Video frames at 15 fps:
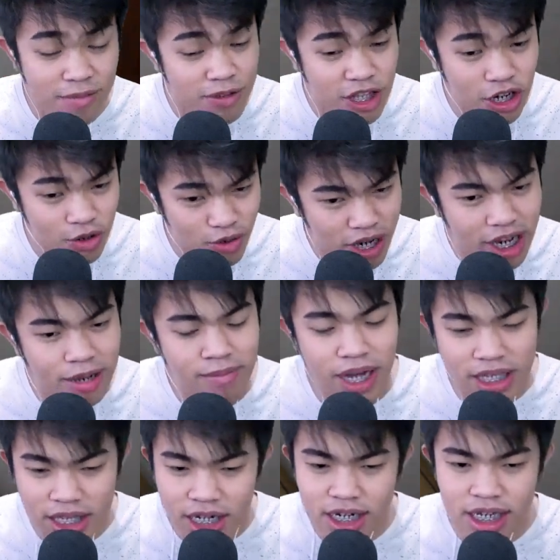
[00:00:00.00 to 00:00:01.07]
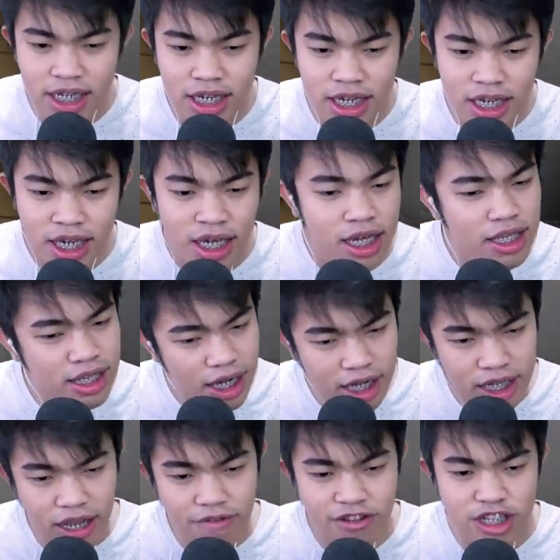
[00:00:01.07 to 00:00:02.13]
dapetin uang yang banyak di internet
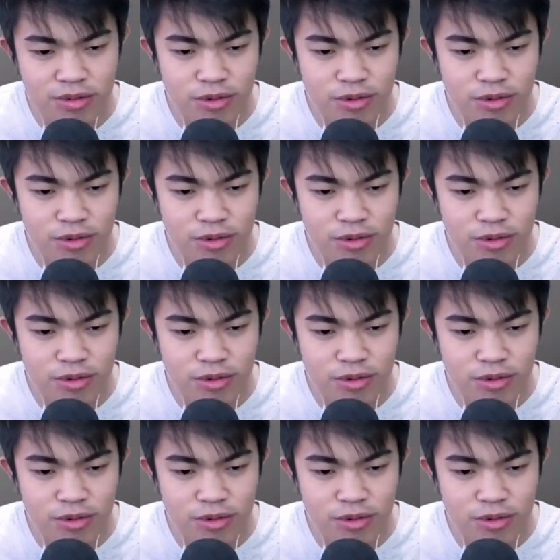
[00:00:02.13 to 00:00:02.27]
cafe